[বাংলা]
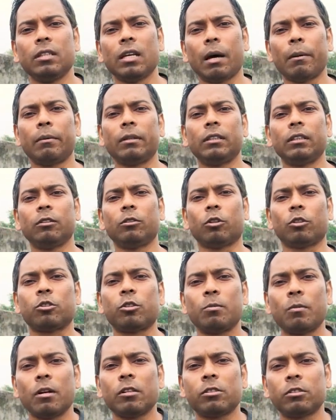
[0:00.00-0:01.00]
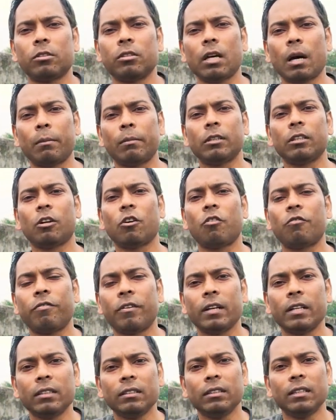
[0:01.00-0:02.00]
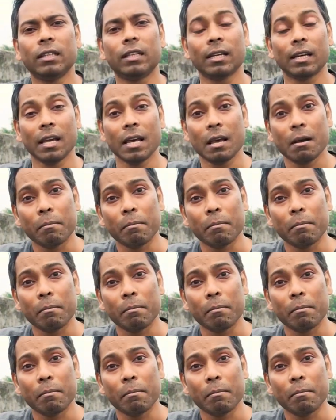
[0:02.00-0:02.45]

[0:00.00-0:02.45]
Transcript: দিয়ে আমাদের দশমাংশ দিয়ে আমাদের অফারিং দিয়ে